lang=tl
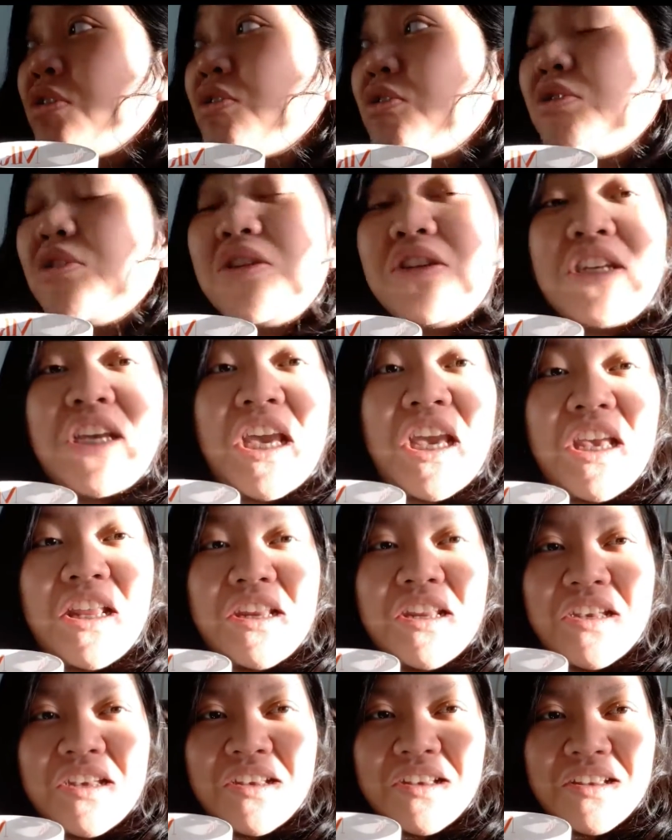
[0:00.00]

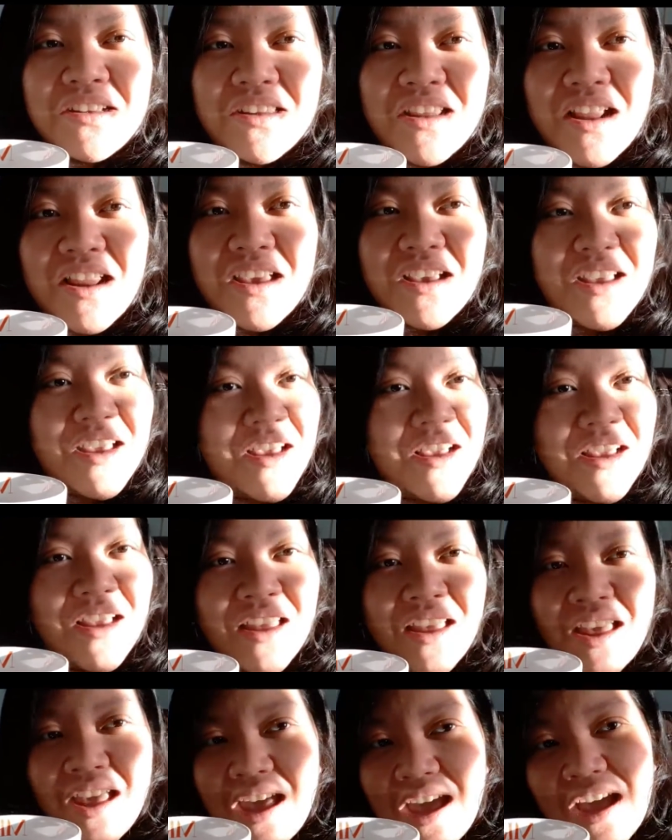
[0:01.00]
cortina talaga.
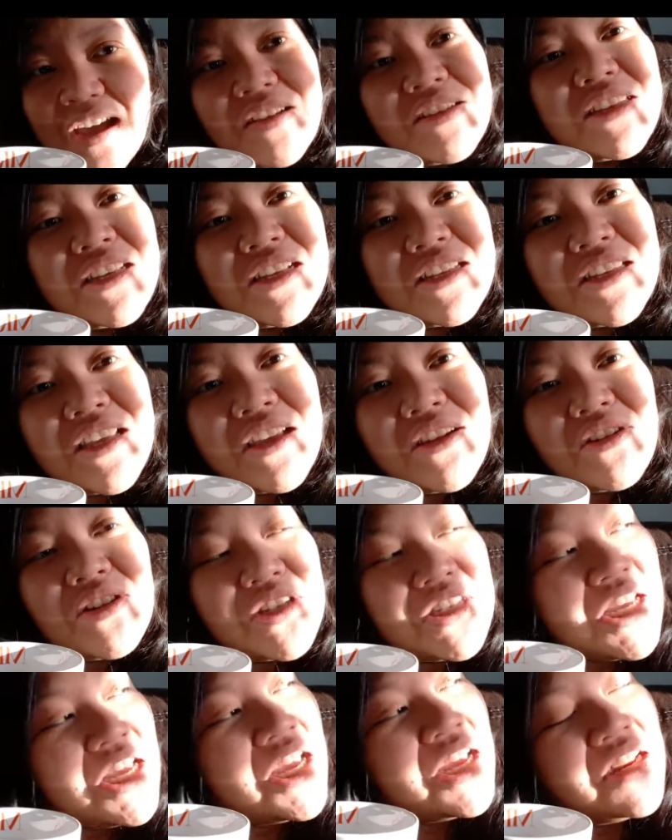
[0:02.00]
I was gonna say
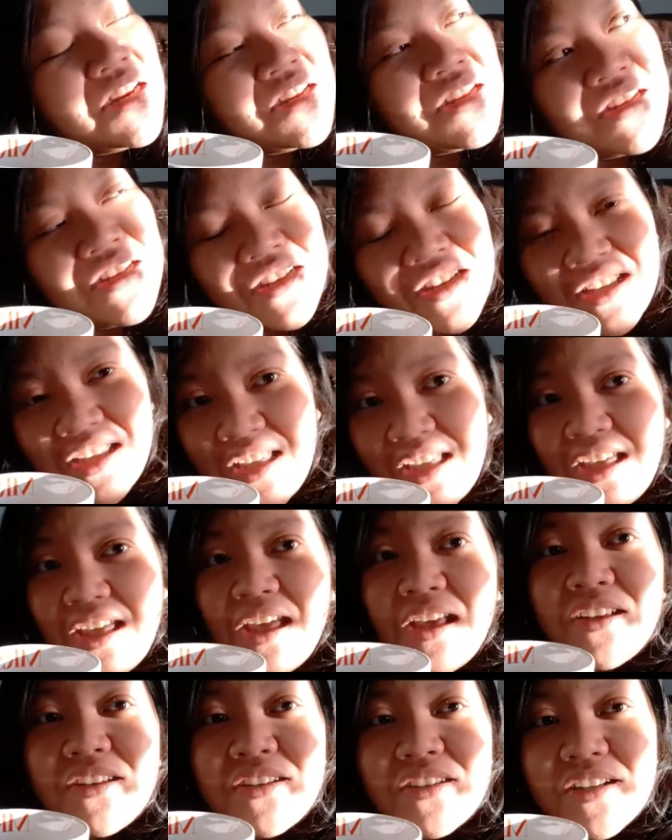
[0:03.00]
cortina.
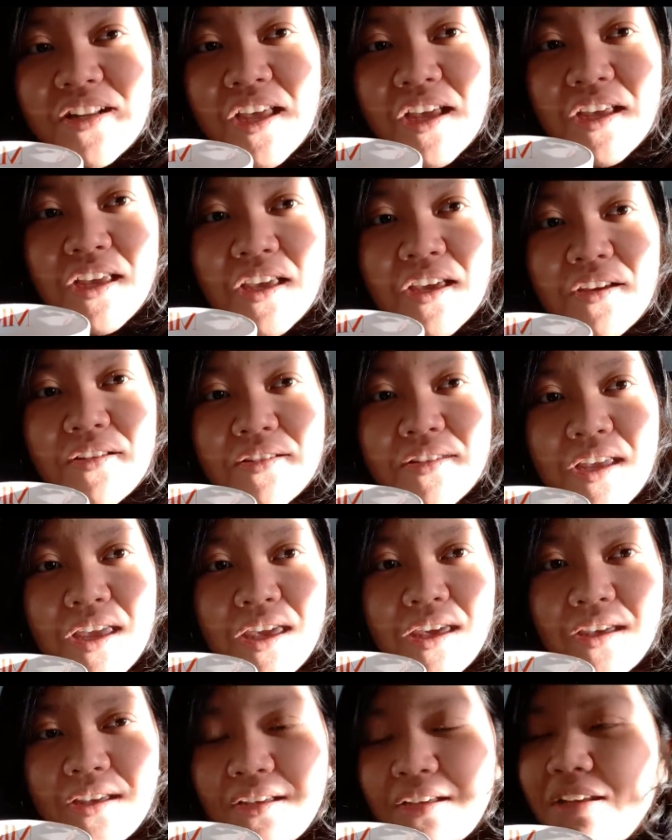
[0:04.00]
Shilang ikaw te.
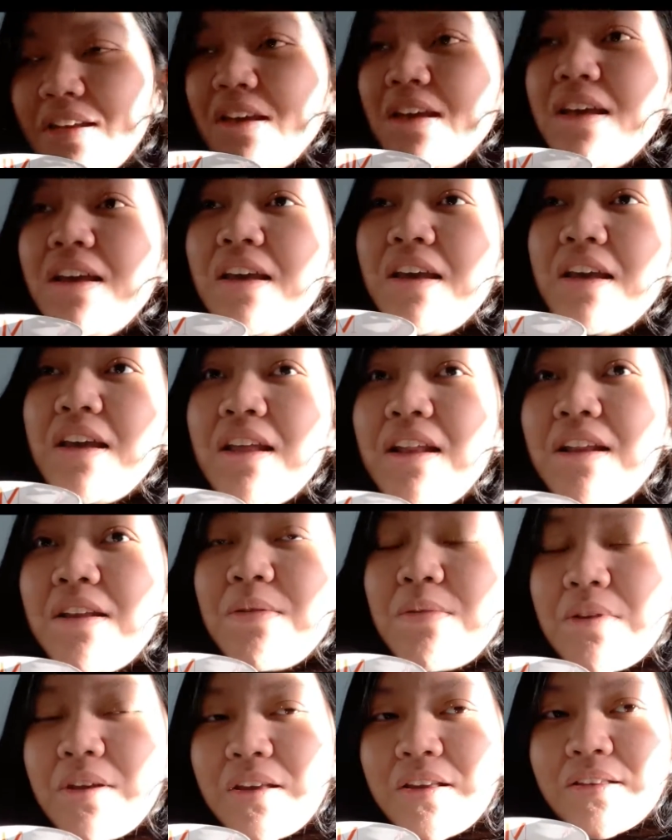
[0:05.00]

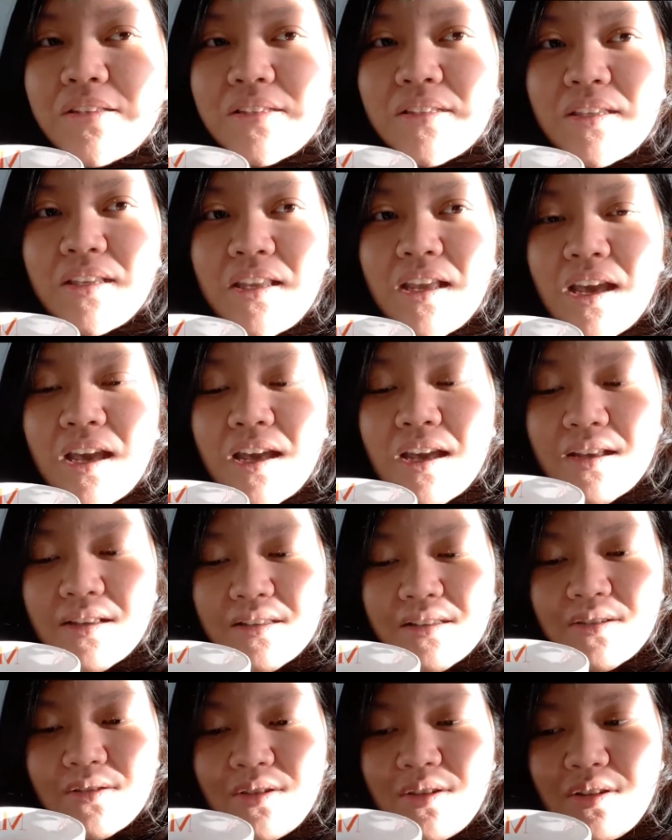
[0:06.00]
Anyways, yeah.
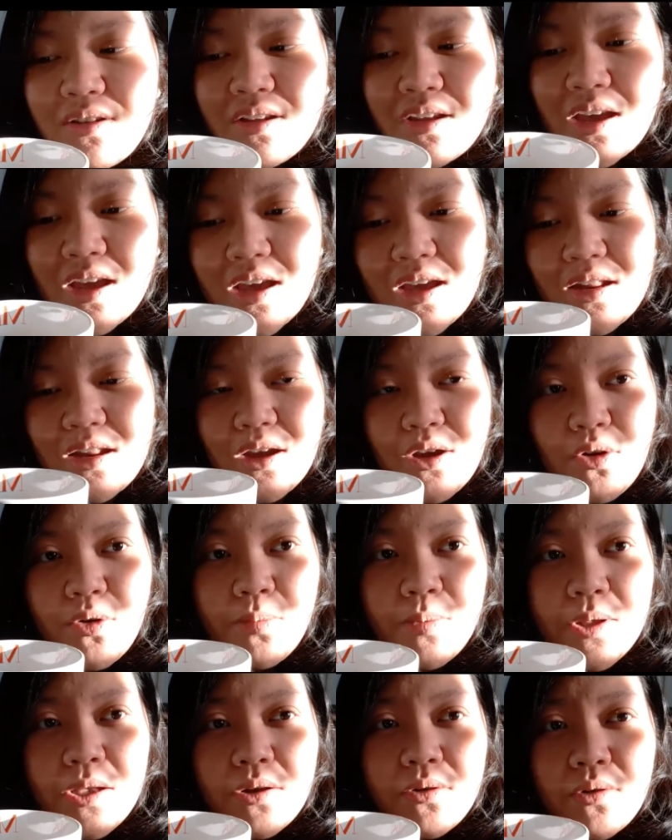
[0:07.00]
So, yun nga.
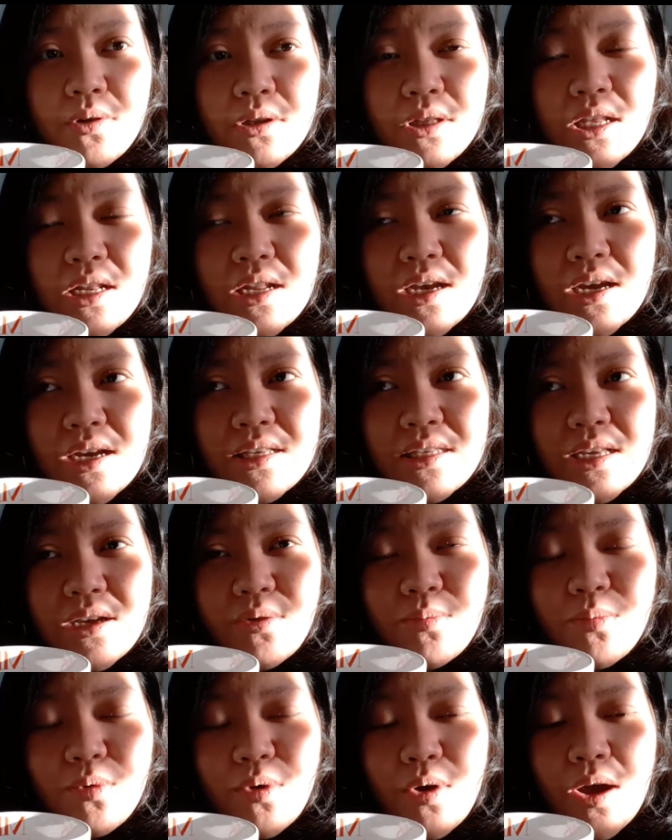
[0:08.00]
Naka-open yung cortina kasi
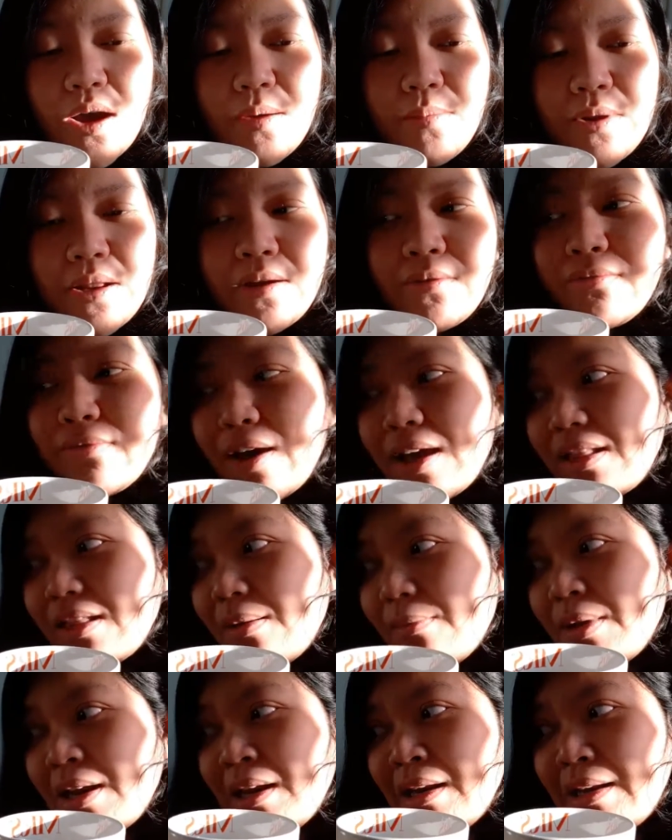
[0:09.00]
kumukuha kami ng
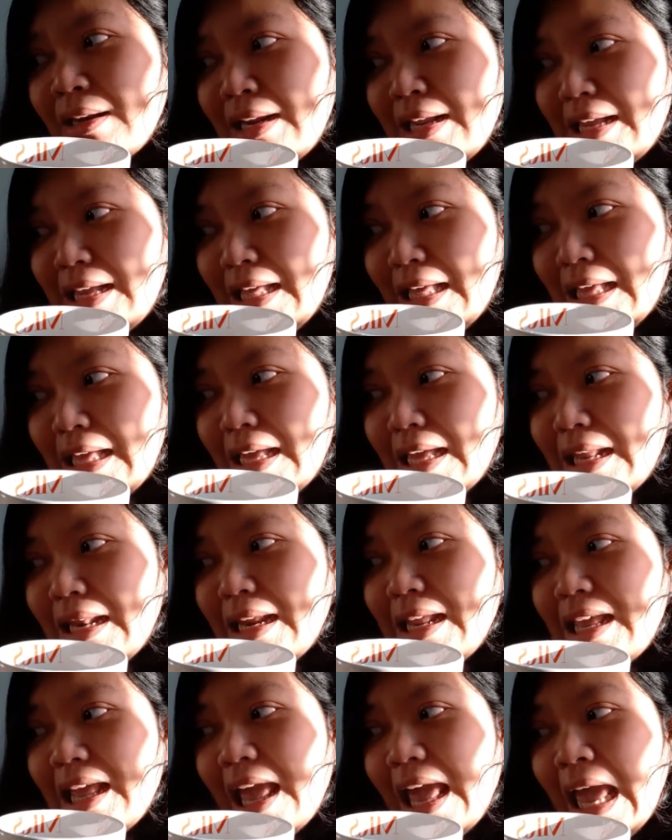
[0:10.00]
vitamin D
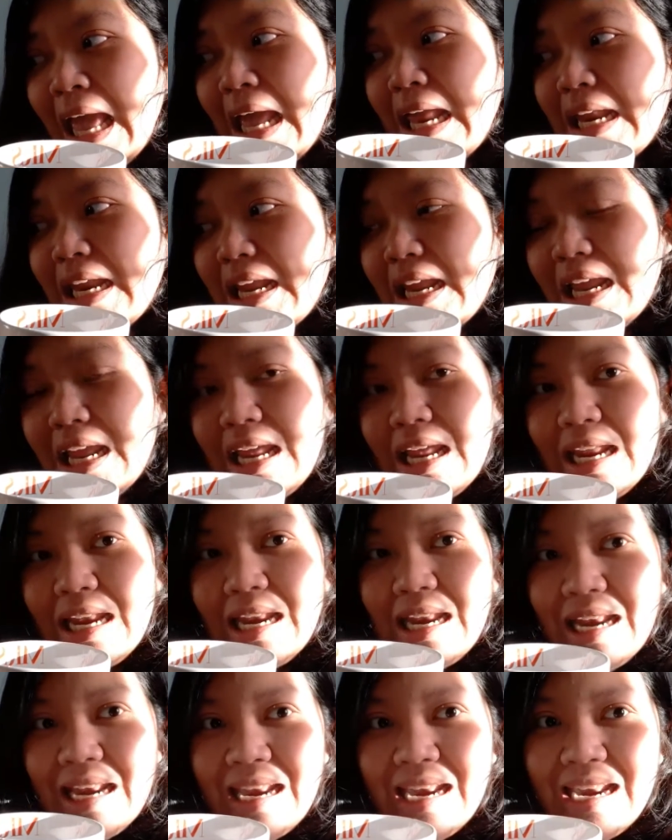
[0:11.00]
ni
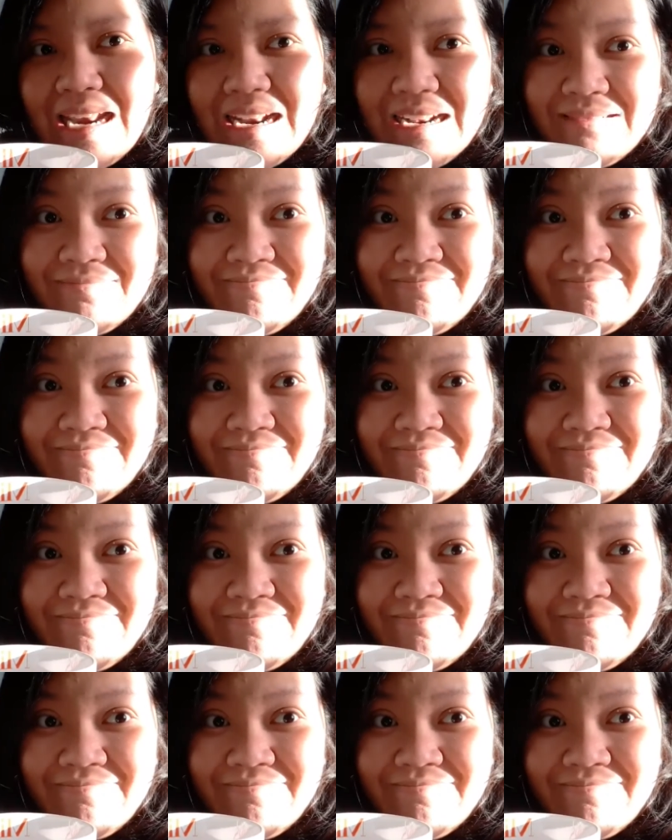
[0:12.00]
Aiden.